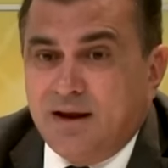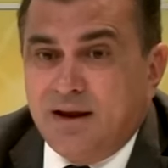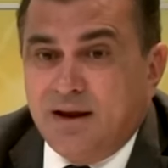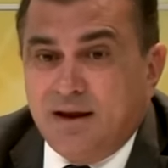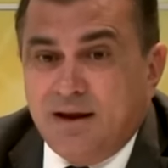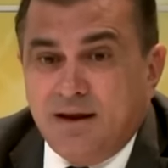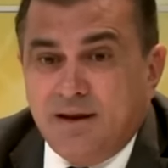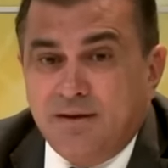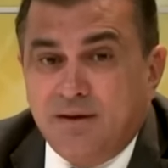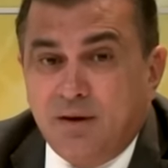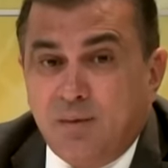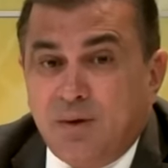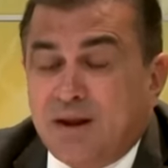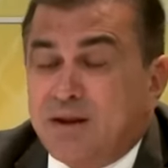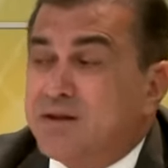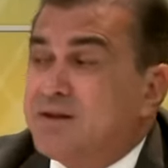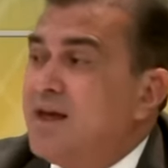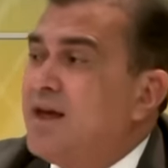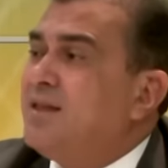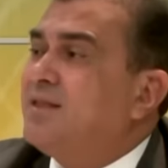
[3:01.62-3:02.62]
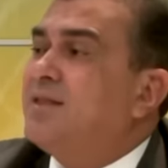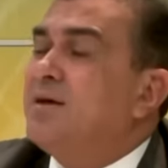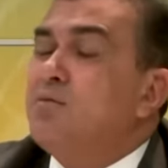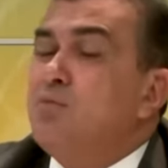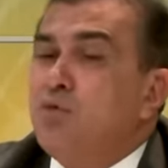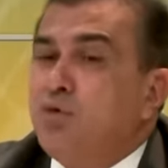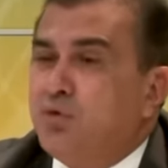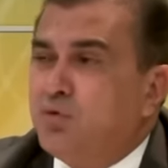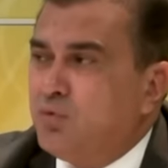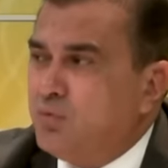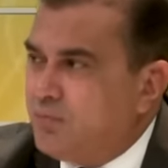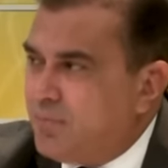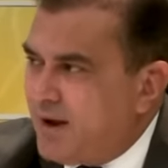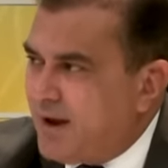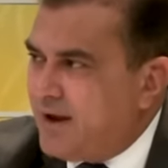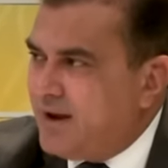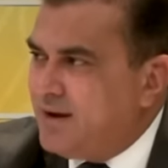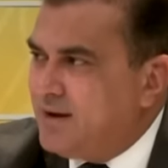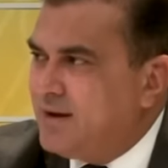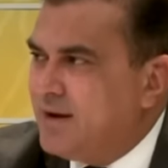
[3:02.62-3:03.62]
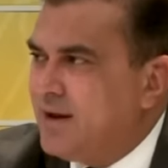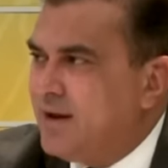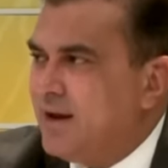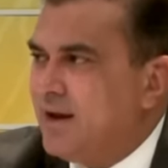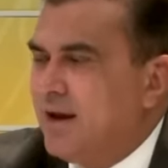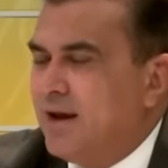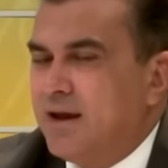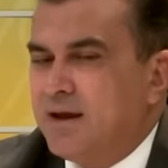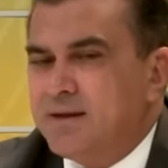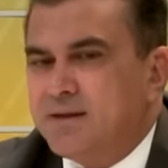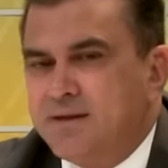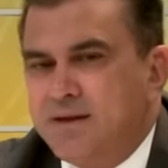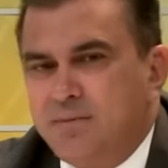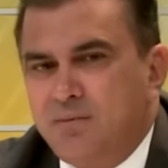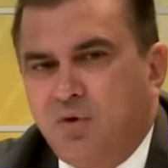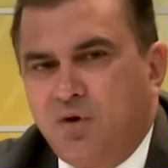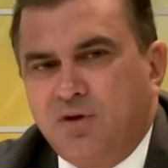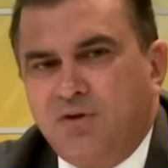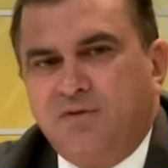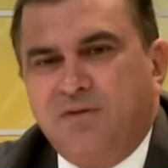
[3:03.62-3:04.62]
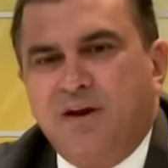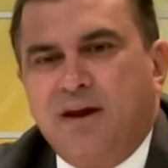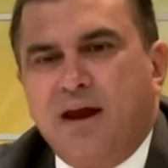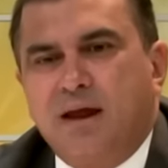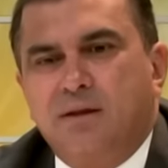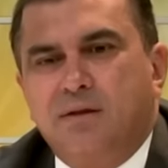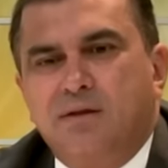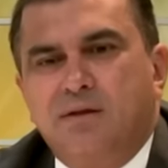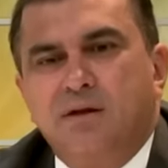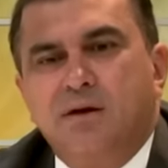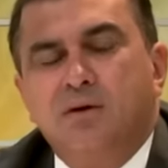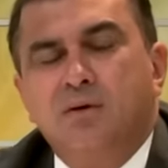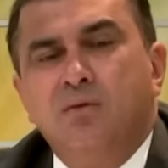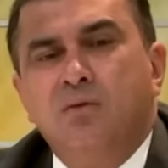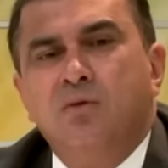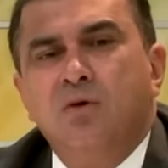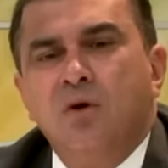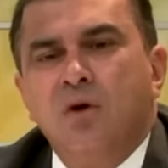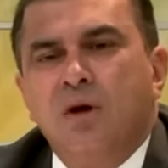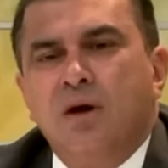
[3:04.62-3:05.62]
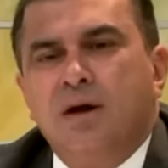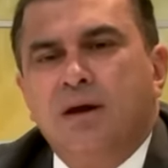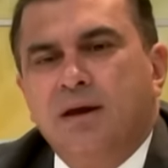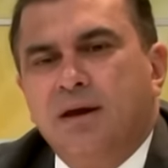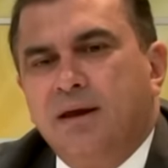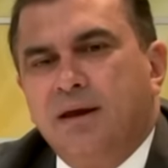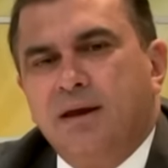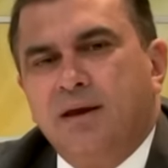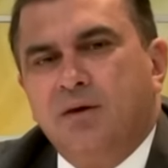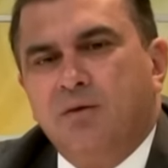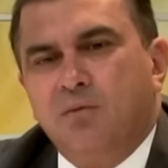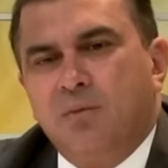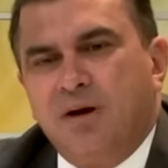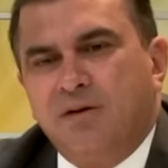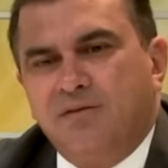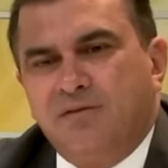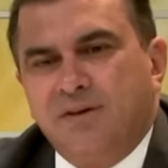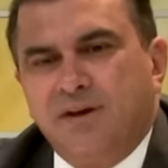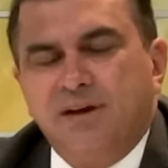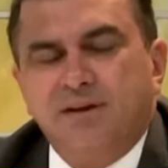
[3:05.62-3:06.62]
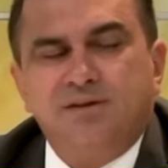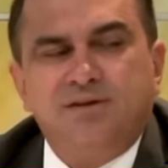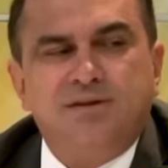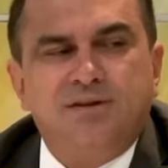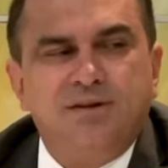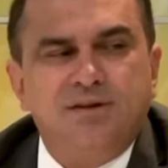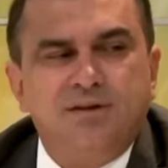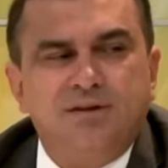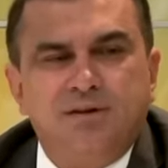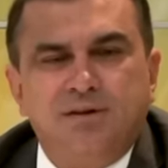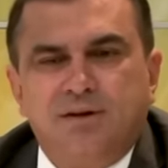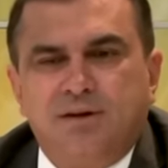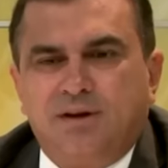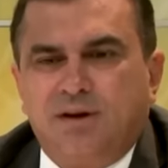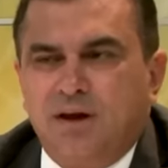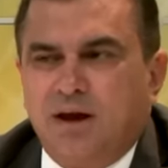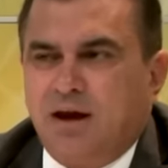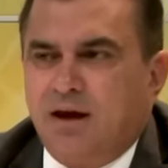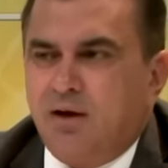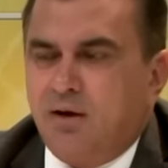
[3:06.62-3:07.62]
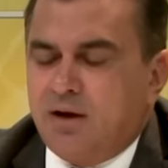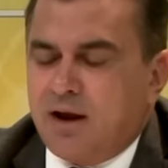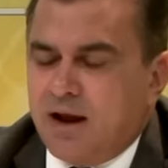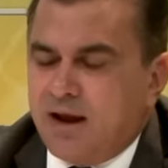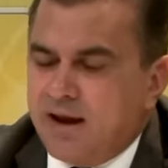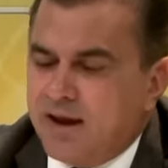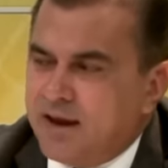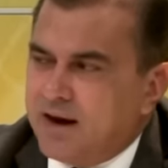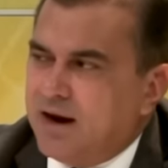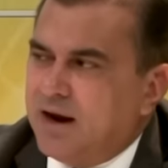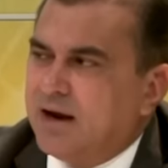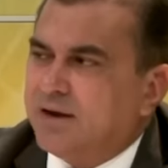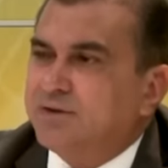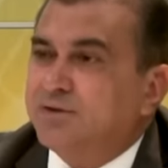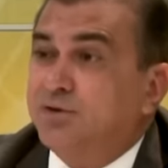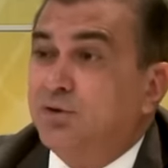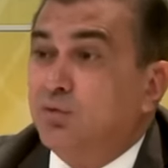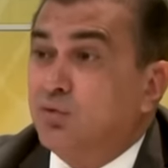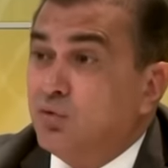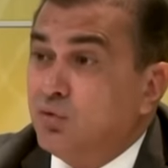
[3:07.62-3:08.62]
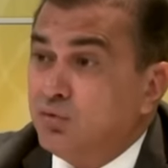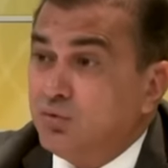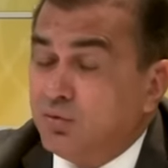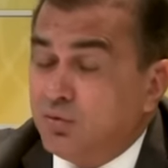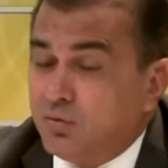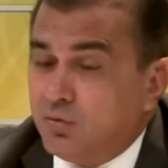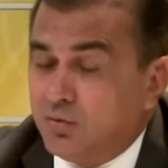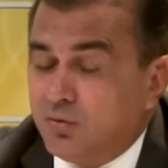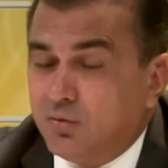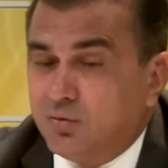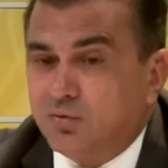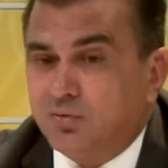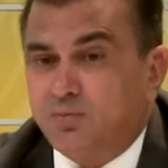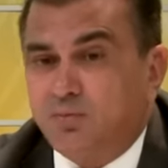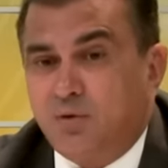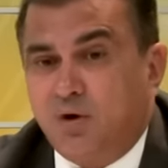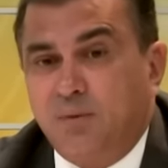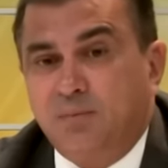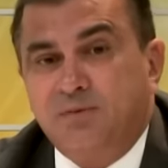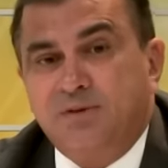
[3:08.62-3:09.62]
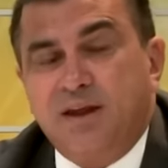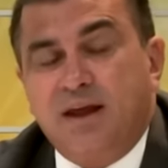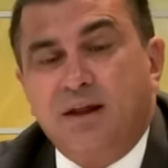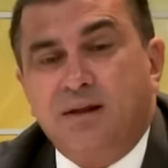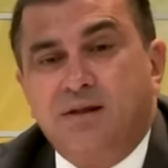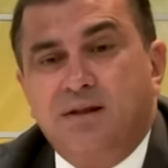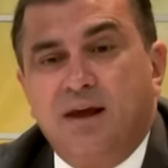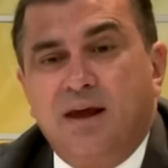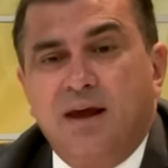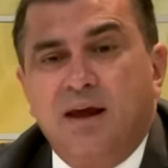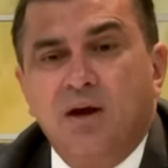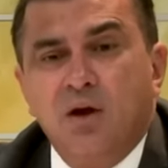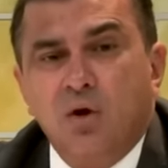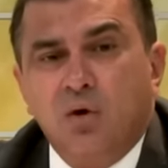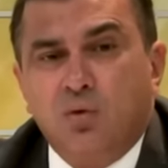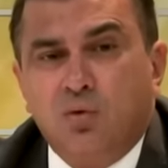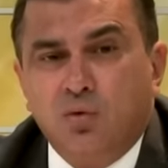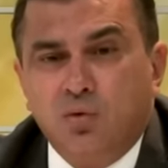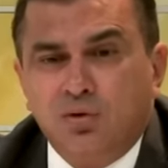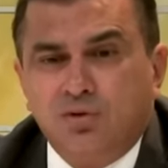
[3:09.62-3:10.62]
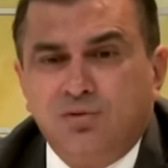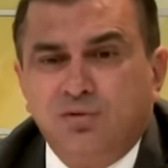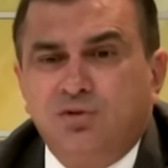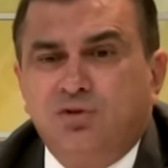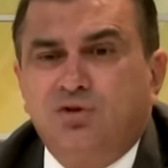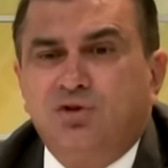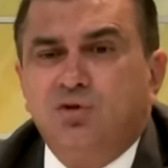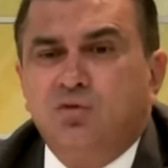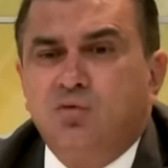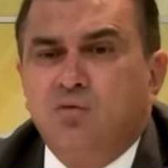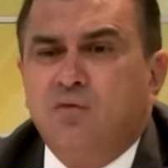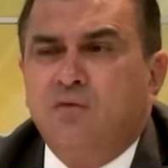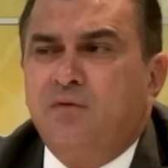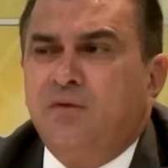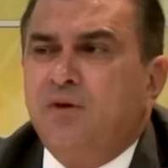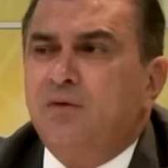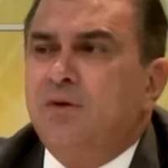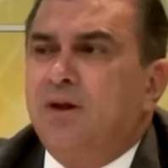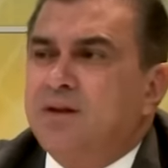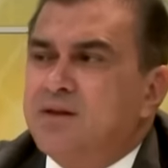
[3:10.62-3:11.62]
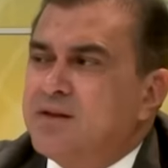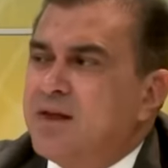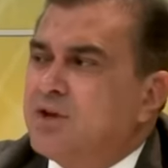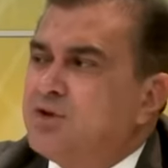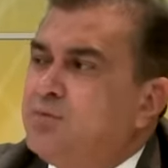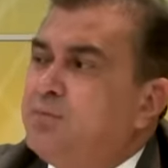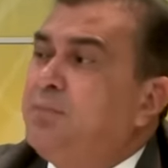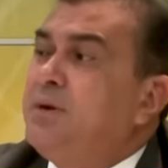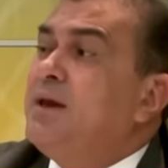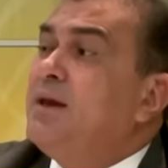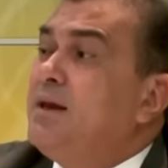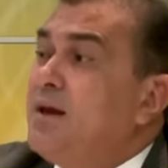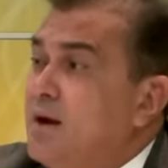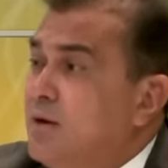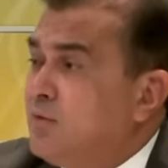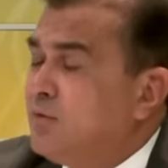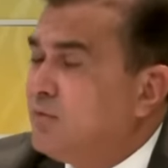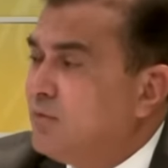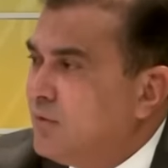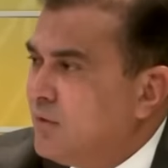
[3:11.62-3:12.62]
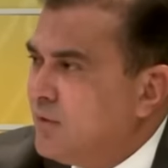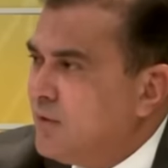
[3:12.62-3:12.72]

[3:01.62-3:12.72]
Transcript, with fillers: É, não aceita muito bem esta modificação, é, uma vez que, que acarrerá, segundo o próprio TSE, custos de 1,7 bilhão